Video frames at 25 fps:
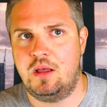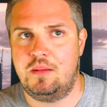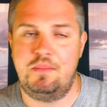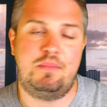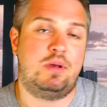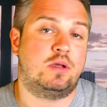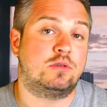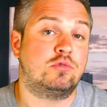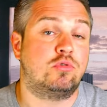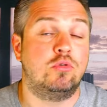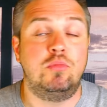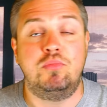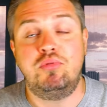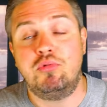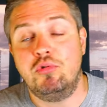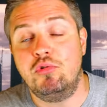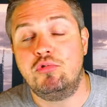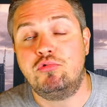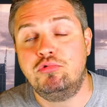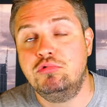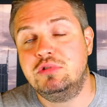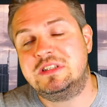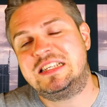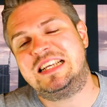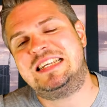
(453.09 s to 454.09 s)
parce que pour le
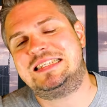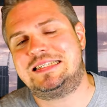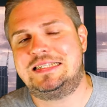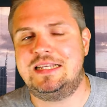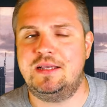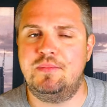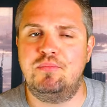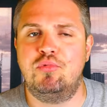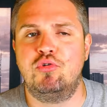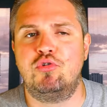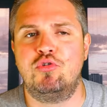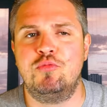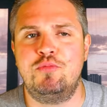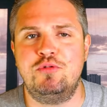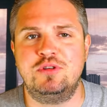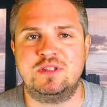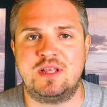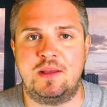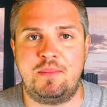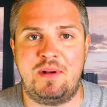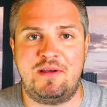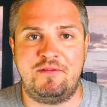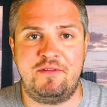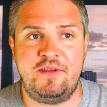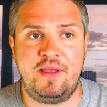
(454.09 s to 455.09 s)
coup ça c'est beaucoup plus
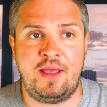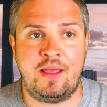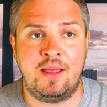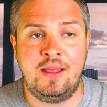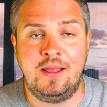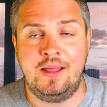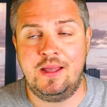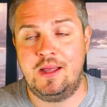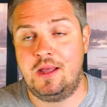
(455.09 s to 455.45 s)
simple à faire,